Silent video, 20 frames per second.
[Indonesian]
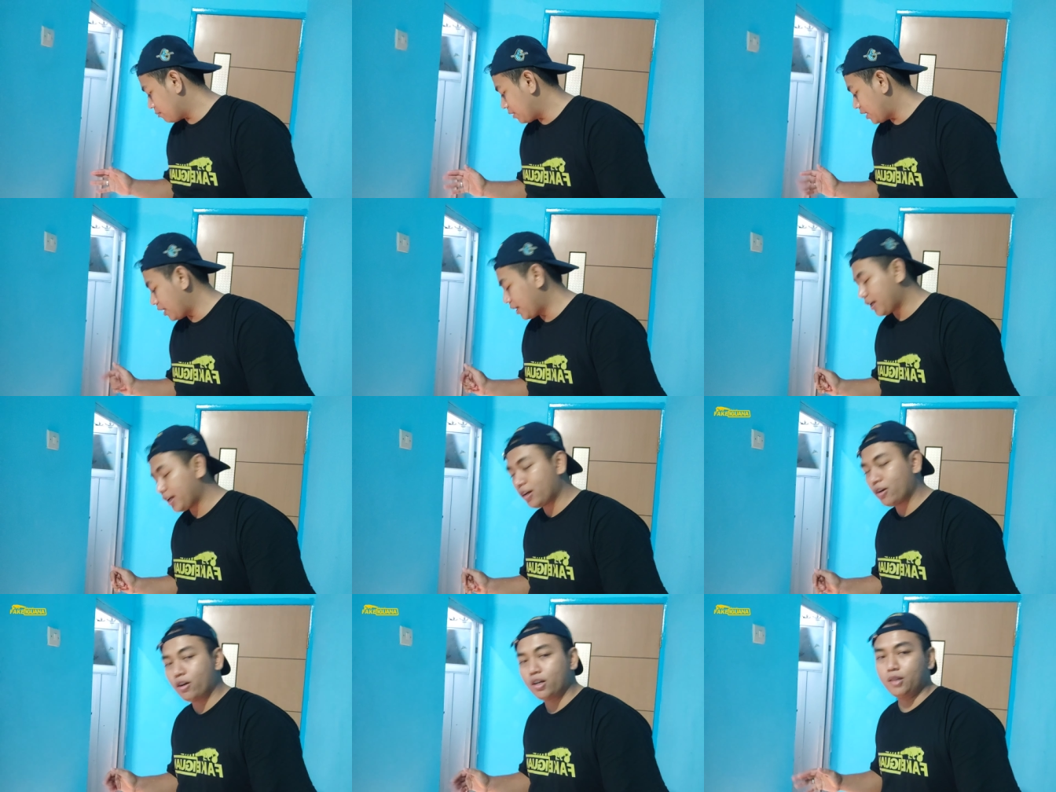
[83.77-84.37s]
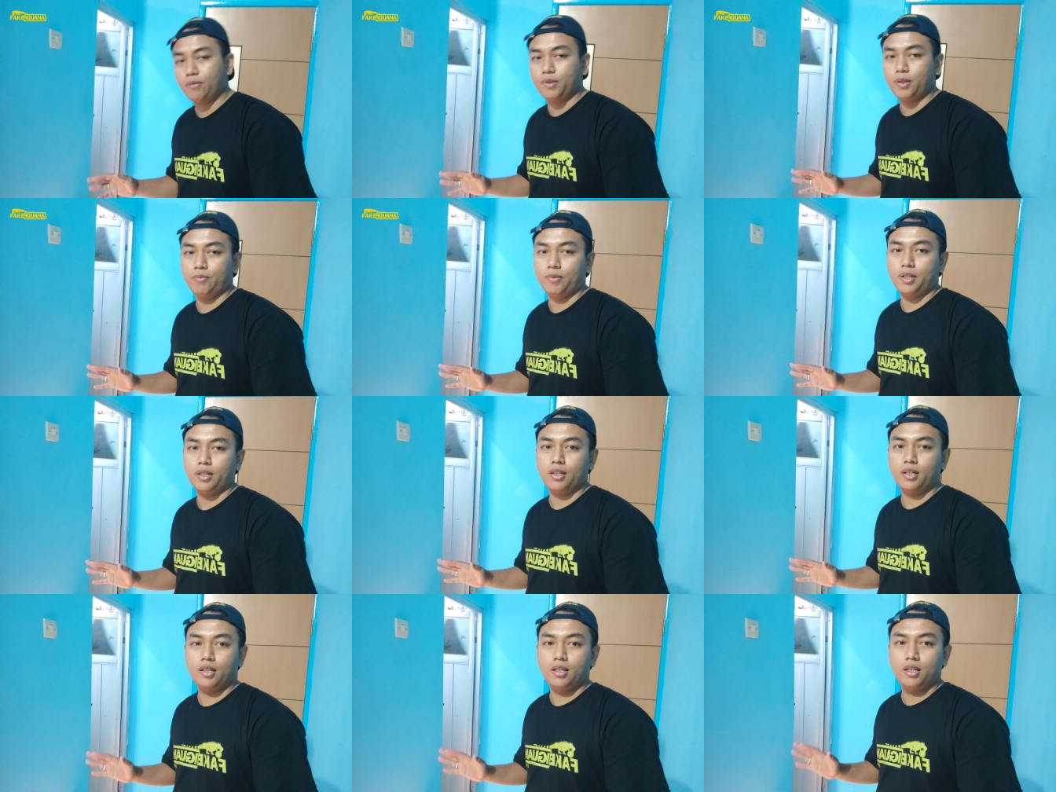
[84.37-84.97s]
ekor
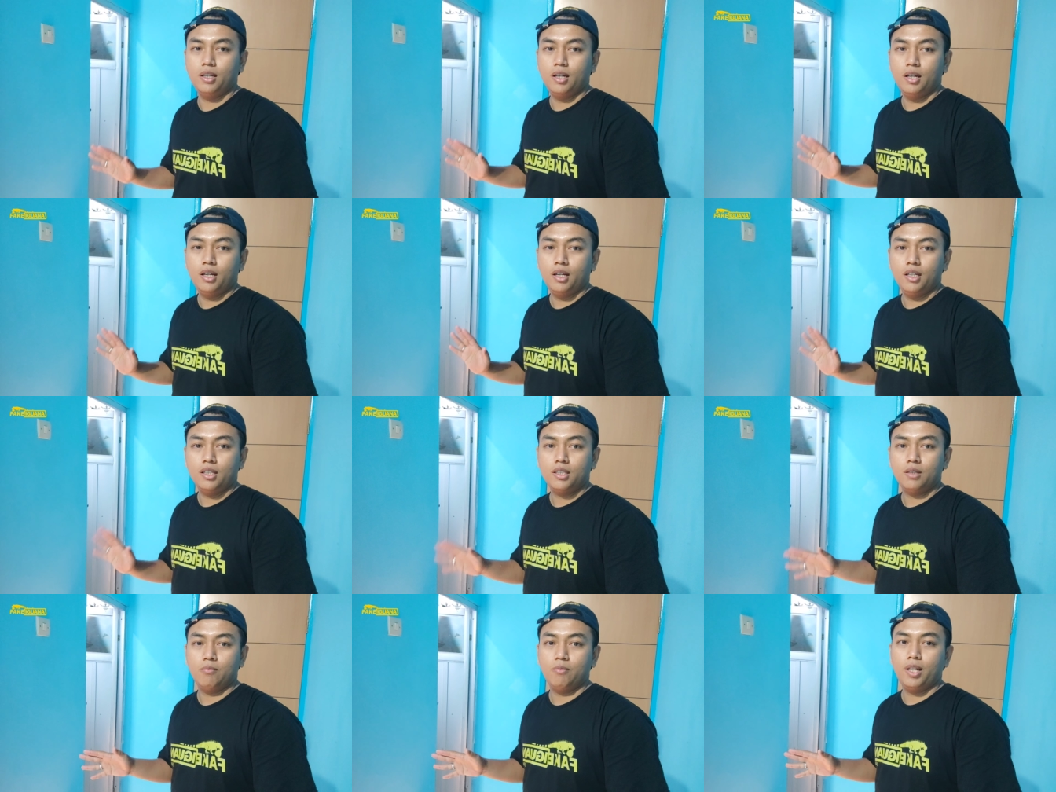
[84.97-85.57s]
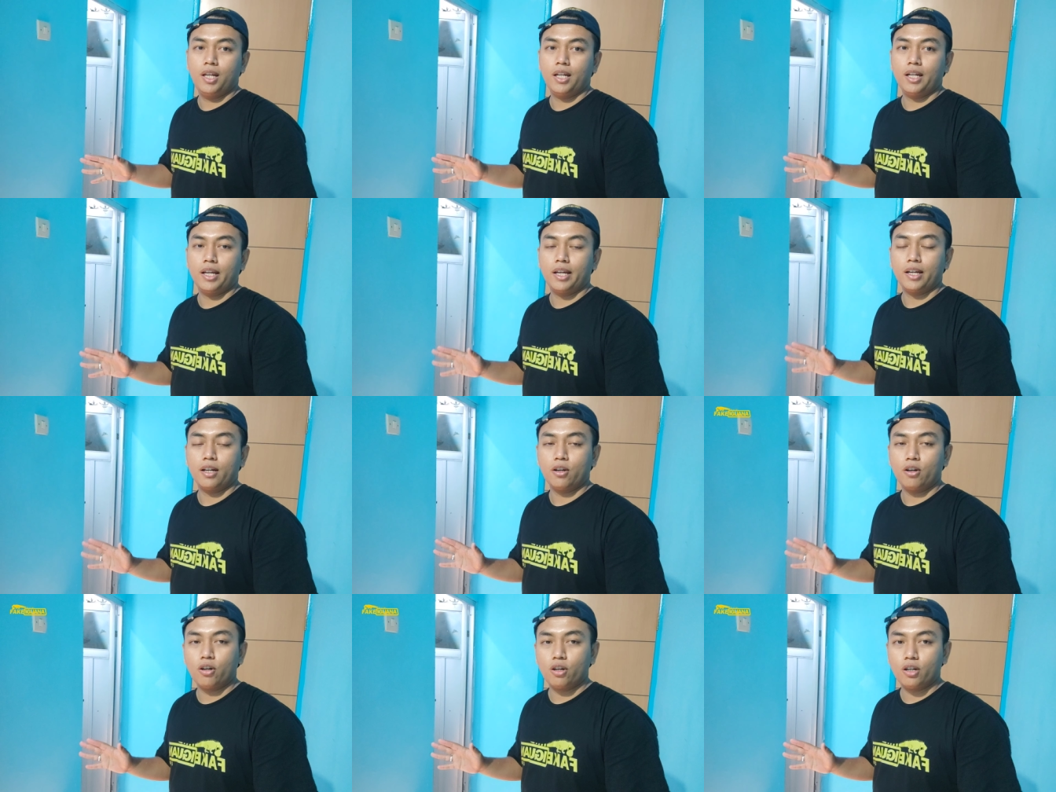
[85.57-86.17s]
teman-teman 9
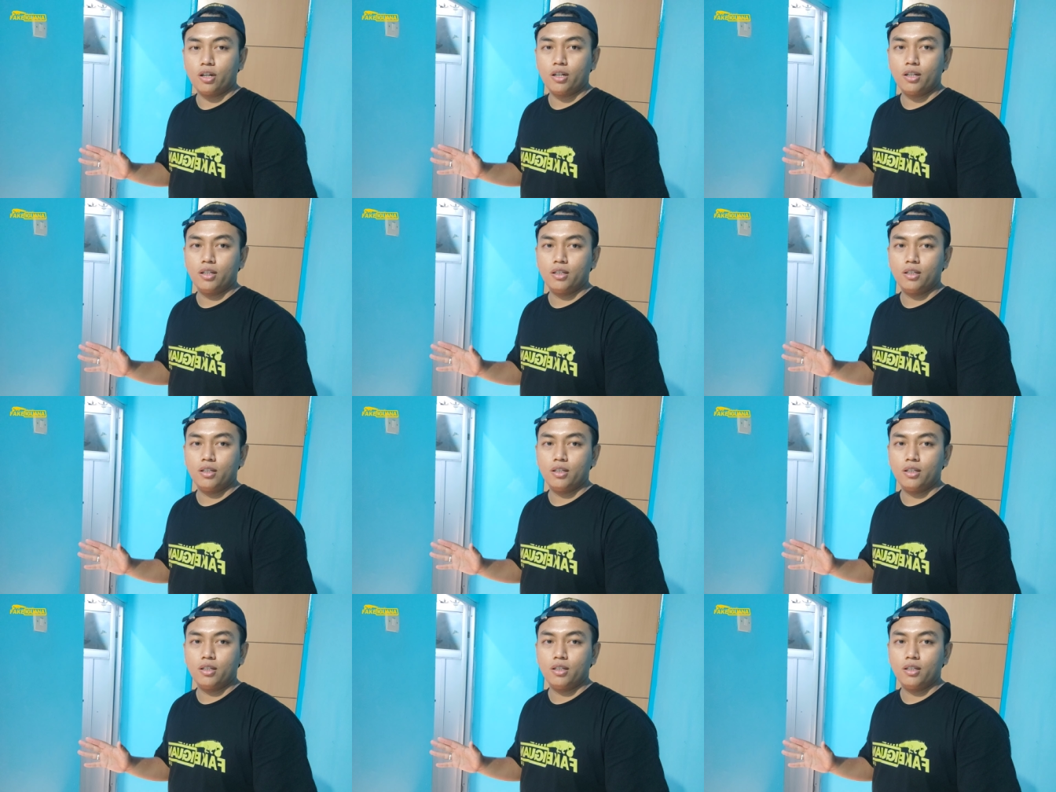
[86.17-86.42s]
ekor